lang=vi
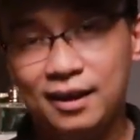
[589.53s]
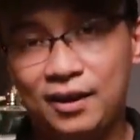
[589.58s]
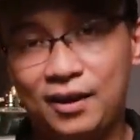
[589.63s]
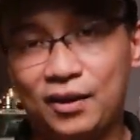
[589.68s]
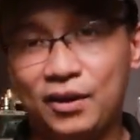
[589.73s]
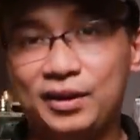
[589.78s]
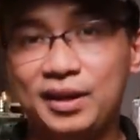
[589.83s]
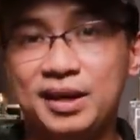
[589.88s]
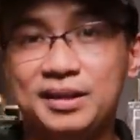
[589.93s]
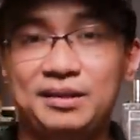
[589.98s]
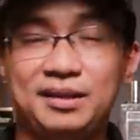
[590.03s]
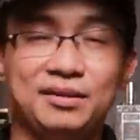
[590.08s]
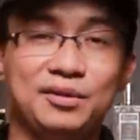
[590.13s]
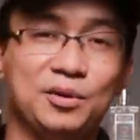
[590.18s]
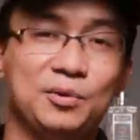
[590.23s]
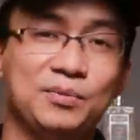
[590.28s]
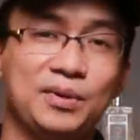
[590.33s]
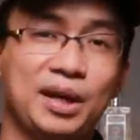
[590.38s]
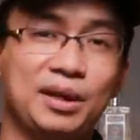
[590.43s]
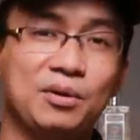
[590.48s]
có thể sử
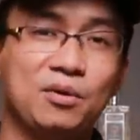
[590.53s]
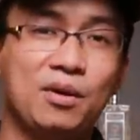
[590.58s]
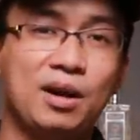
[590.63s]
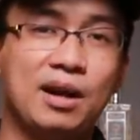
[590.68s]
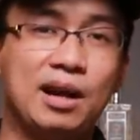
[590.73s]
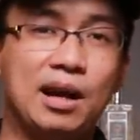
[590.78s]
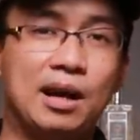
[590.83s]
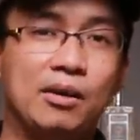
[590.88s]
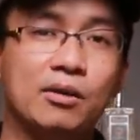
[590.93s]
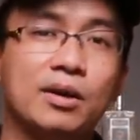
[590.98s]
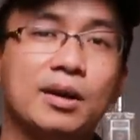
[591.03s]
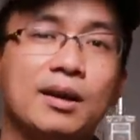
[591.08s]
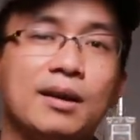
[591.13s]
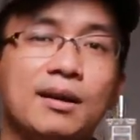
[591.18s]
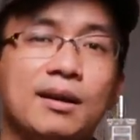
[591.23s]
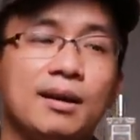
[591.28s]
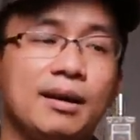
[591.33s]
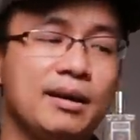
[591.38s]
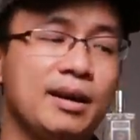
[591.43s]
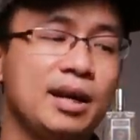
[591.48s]
dụng chai nước hoa nào
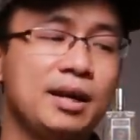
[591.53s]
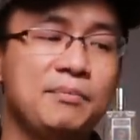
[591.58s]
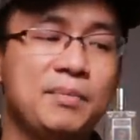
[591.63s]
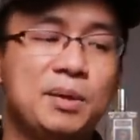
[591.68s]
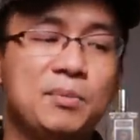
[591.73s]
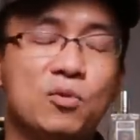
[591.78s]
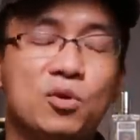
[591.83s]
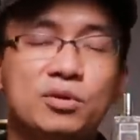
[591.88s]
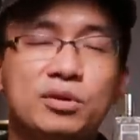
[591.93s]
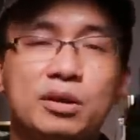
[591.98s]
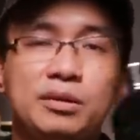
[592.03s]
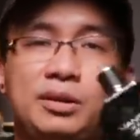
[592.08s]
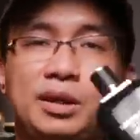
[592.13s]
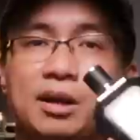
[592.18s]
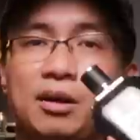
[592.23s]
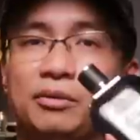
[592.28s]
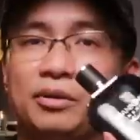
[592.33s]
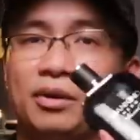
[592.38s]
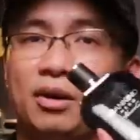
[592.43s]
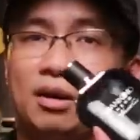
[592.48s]
ở đây mình muốn giới
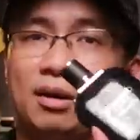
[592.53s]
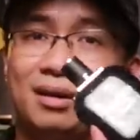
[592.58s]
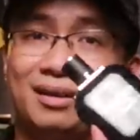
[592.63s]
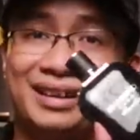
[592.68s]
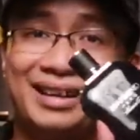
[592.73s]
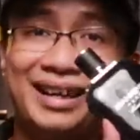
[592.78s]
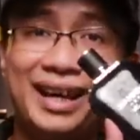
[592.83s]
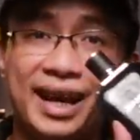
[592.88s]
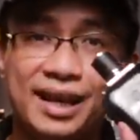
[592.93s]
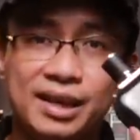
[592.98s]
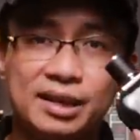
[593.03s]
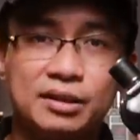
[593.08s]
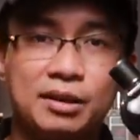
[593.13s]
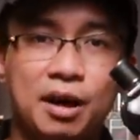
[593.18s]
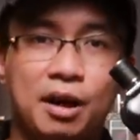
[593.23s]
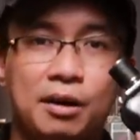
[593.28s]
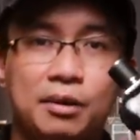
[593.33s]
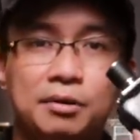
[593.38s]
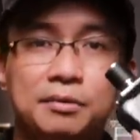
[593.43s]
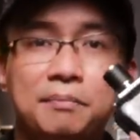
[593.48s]
thiệu đó là Kenneth
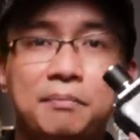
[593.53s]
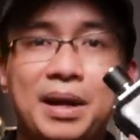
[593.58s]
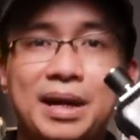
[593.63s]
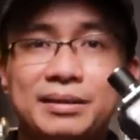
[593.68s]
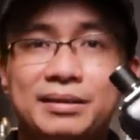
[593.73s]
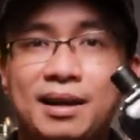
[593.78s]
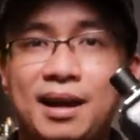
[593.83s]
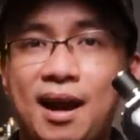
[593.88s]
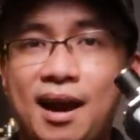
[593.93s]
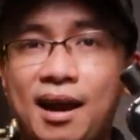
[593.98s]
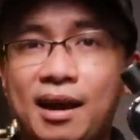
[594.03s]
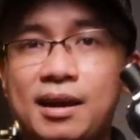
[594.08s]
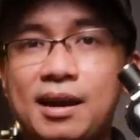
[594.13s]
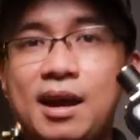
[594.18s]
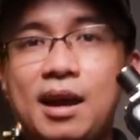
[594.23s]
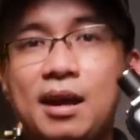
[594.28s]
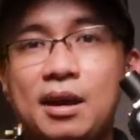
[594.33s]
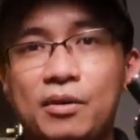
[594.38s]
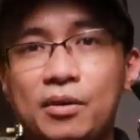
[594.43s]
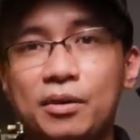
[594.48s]
Kennecco Mankind
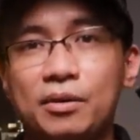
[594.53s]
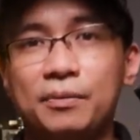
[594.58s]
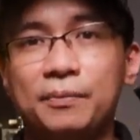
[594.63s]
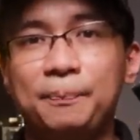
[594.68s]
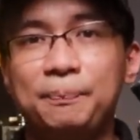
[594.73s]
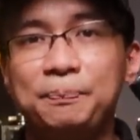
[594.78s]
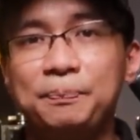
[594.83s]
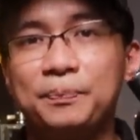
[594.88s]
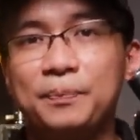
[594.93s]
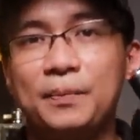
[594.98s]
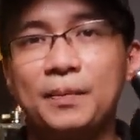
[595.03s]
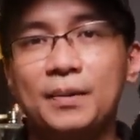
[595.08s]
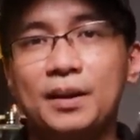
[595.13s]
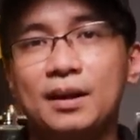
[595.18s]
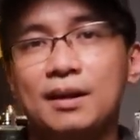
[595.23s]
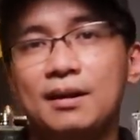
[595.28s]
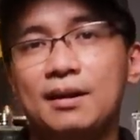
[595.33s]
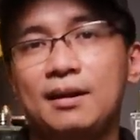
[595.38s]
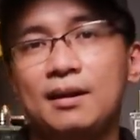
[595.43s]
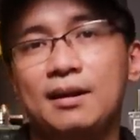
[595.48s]
Hero
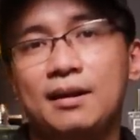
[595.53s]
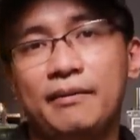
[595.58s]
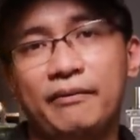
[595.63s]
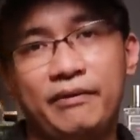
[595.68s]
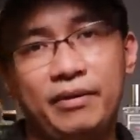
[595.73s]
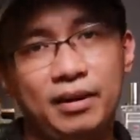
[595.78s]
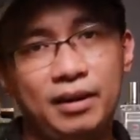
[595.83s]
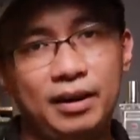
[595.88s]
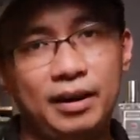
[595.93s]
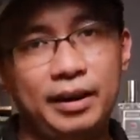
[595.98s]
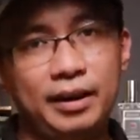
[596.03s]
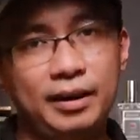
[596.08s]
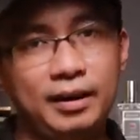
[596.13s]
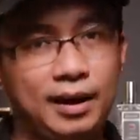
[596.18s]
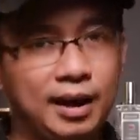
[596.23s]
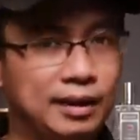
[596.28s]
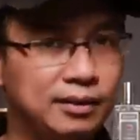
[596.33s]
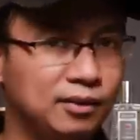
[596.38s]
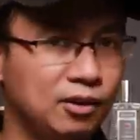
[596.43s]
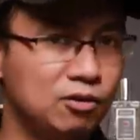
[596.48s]
với
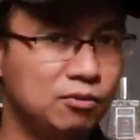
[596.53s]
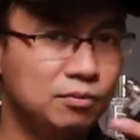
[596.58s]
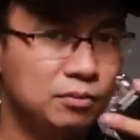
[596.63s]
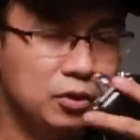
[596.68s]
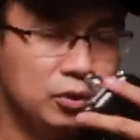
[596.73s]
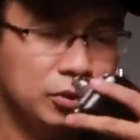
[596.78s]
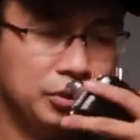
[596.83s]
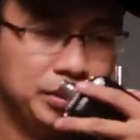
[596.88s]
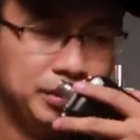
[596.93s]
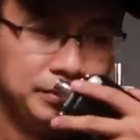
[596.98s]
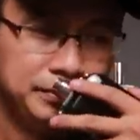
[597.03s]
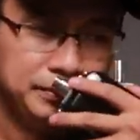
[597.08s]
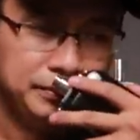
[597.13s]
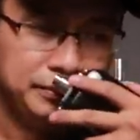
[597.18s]
cái tông mùi